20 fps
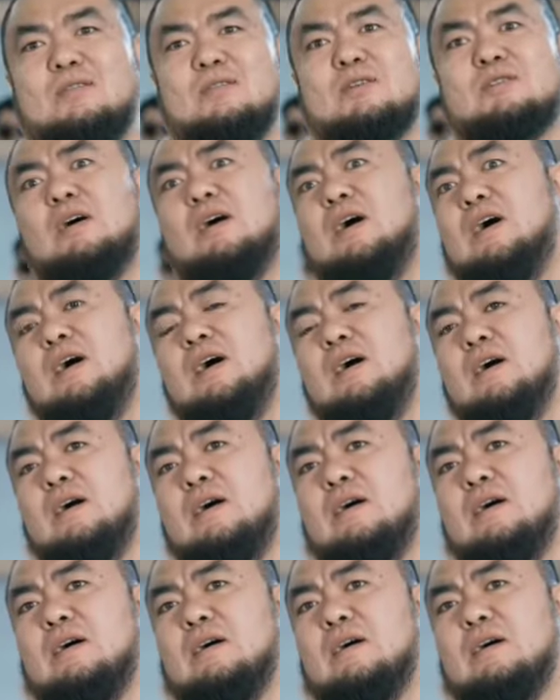bilang,
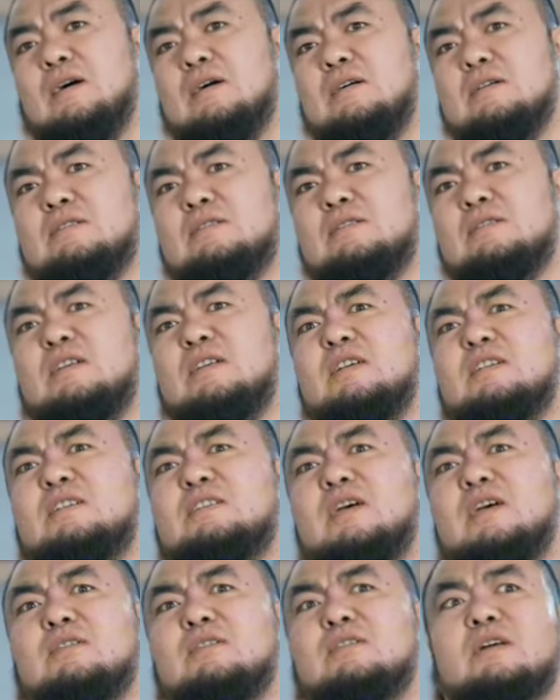berapa banyak uang
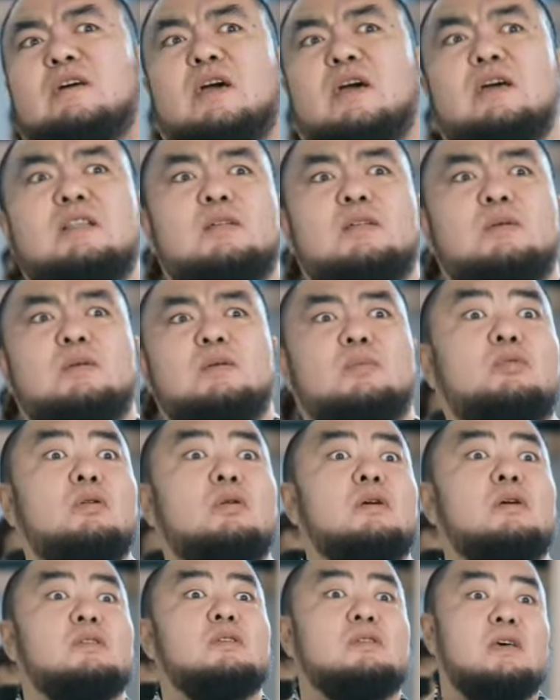yang dia berikan kepada
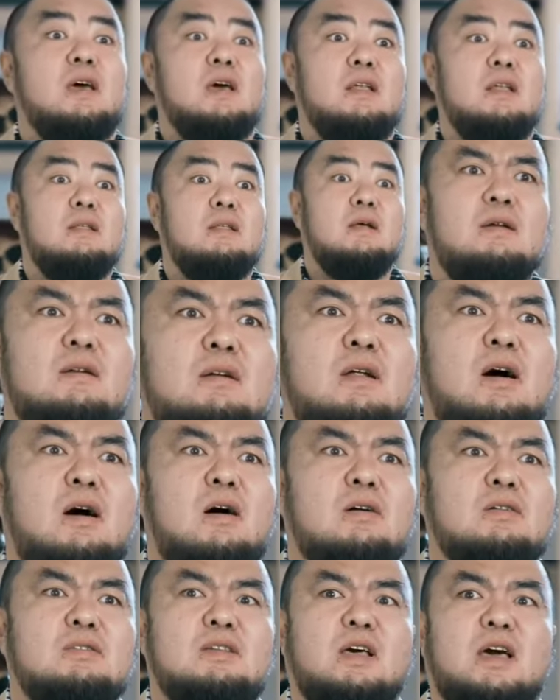kalian? Aku akan
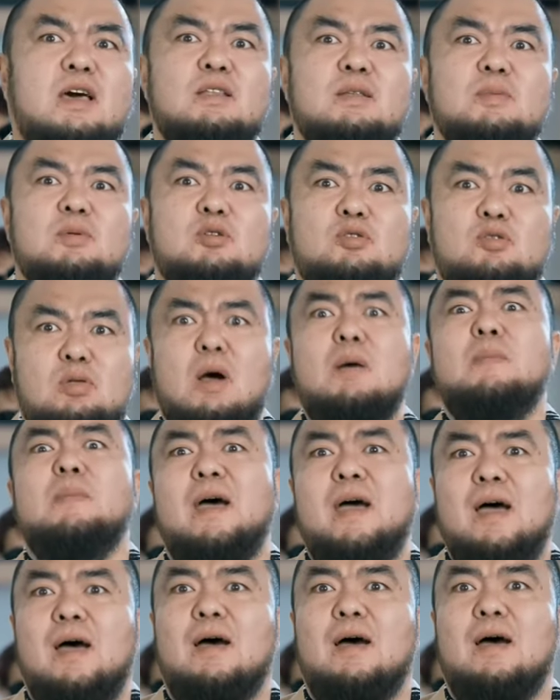memberimu dua kali
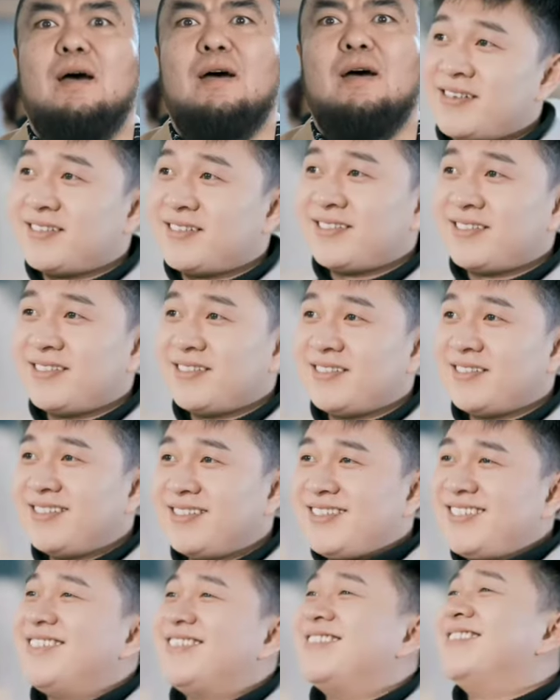lipat. Hahaha.
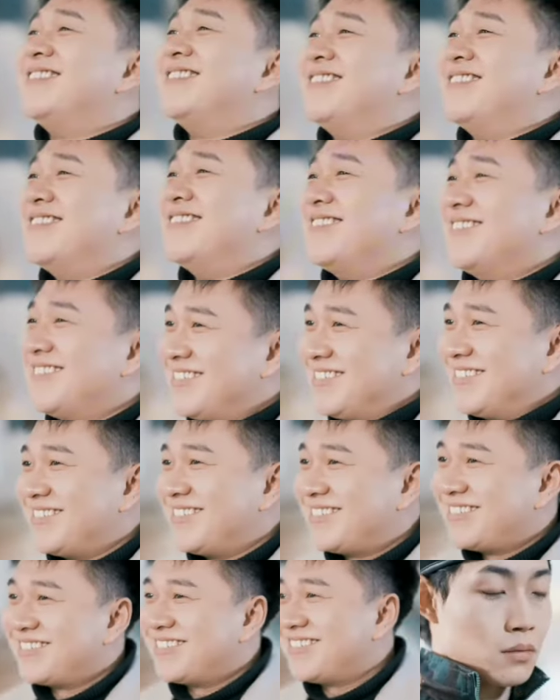
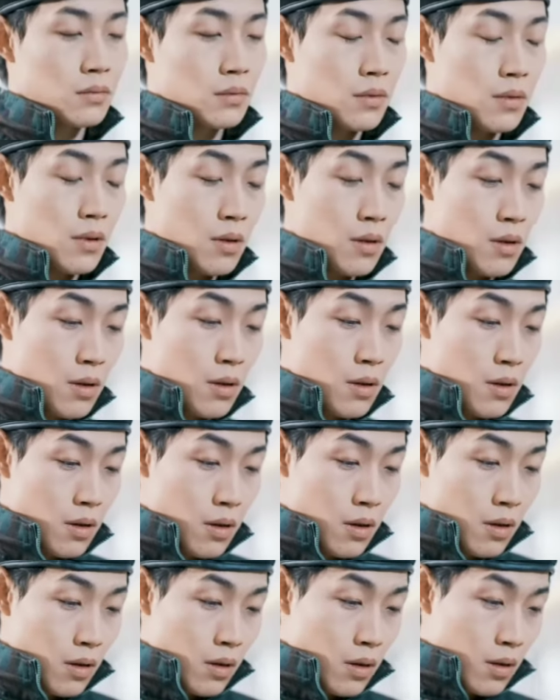Aku berkata
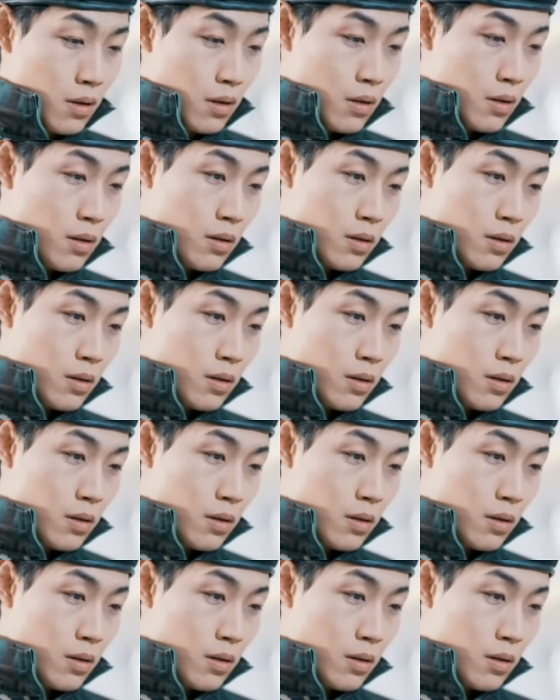padamu,